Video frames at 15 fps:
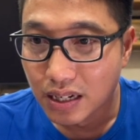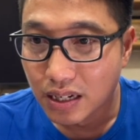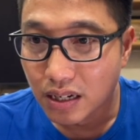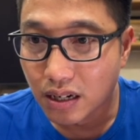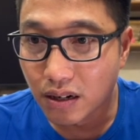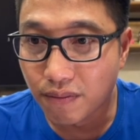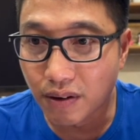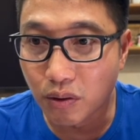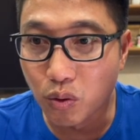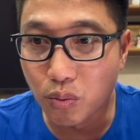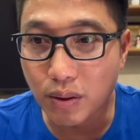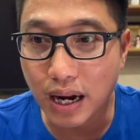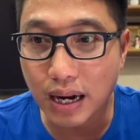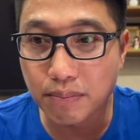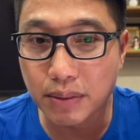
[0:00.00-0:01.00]
À, vào lúc
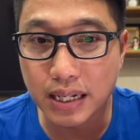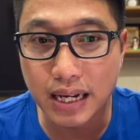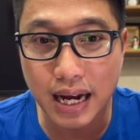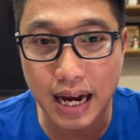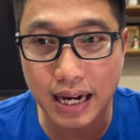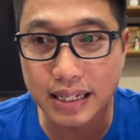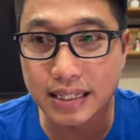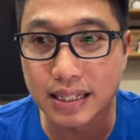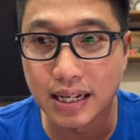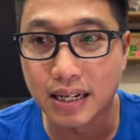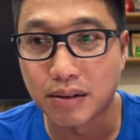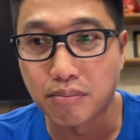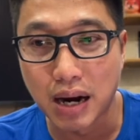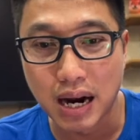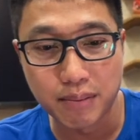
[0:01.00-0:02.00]
hai mươi hai
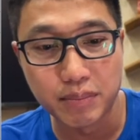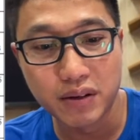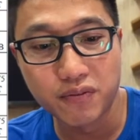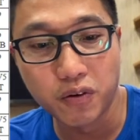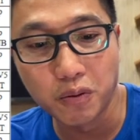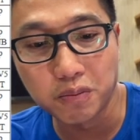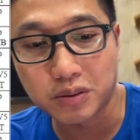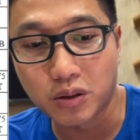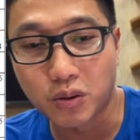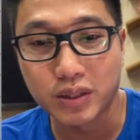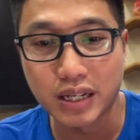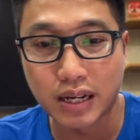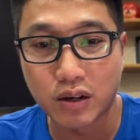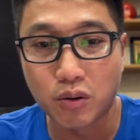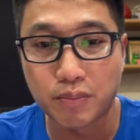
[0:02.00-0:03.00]
giờ ba mươi phút tối
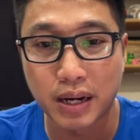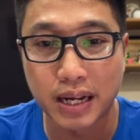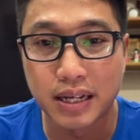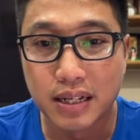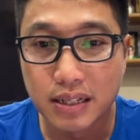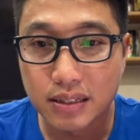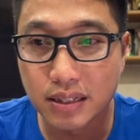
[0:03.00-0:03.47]
ngày hôm nay,